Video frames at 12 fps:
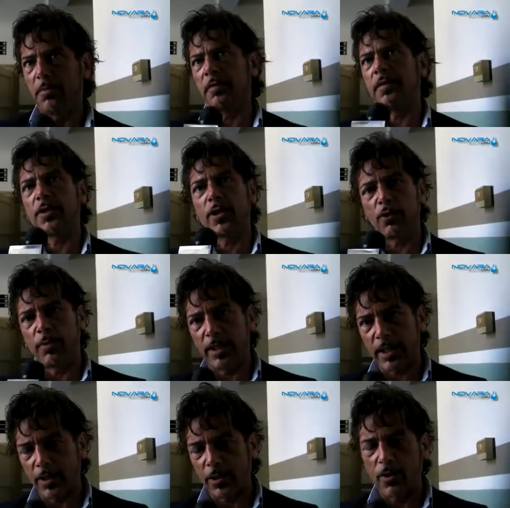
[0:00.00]
riferisco alle
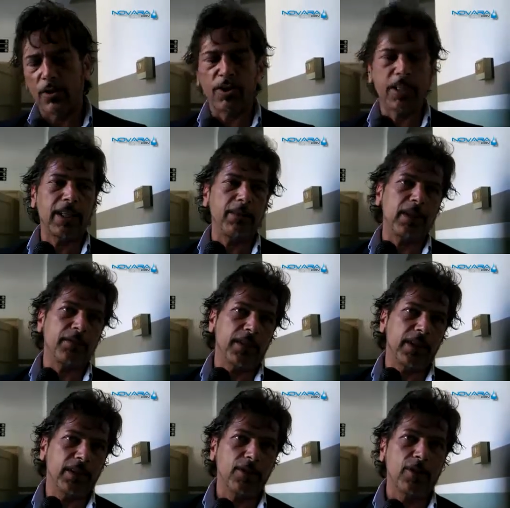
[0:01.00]
domeniche ecologiche, mi
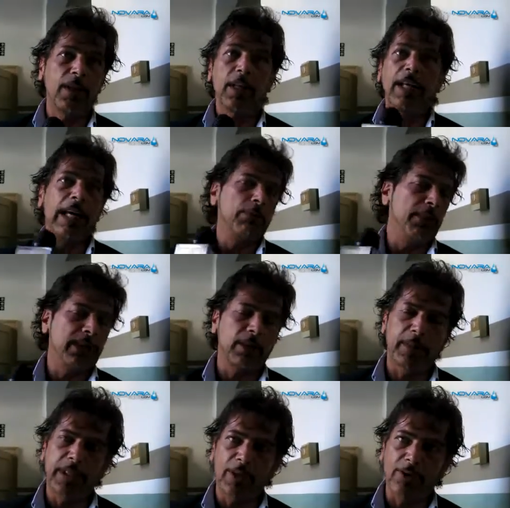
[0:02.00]
riferisco a aumenti
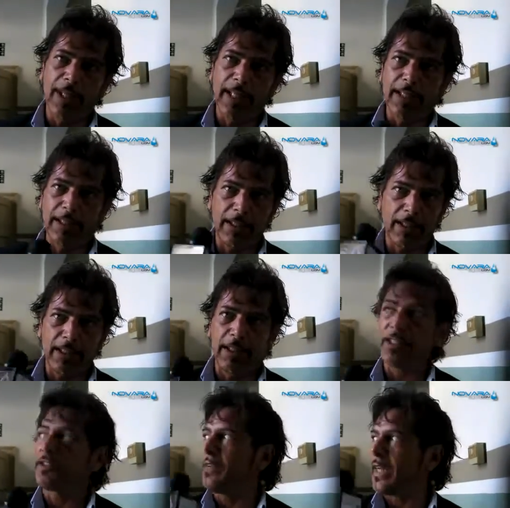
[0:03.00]
particolari
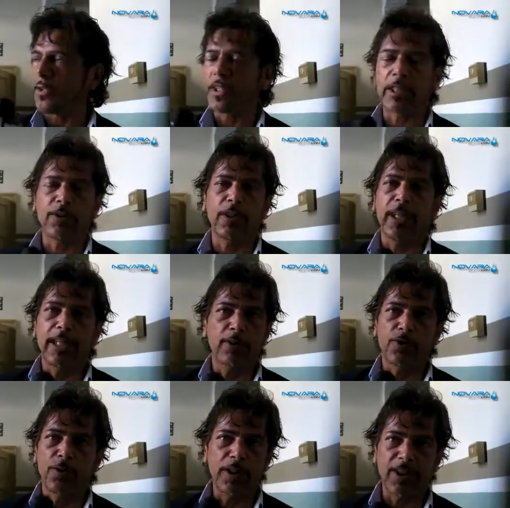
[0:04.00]
di svago che è stato creato
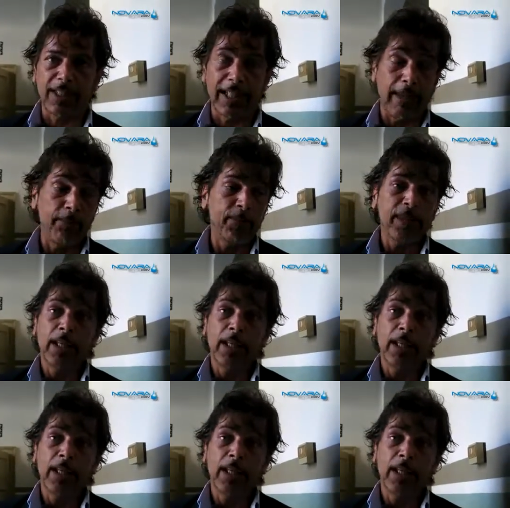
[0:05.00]
sulla città